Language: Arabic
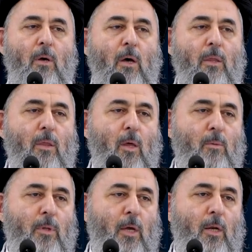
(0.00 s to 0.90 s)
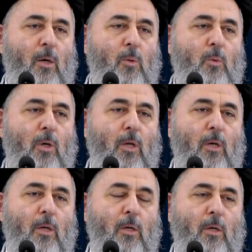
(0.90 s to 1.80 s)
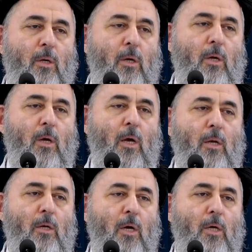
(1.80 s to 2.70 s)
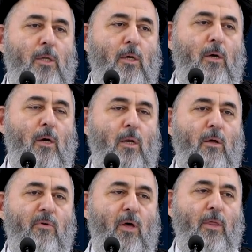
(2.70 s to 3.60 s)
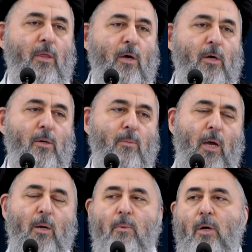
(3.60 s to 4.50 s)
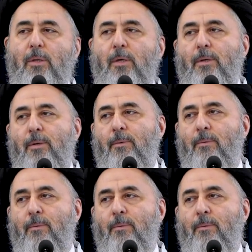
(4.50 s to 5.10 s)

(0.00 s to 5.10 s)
الضابط الأول أن لا يتخالف الظاهر مع الباطن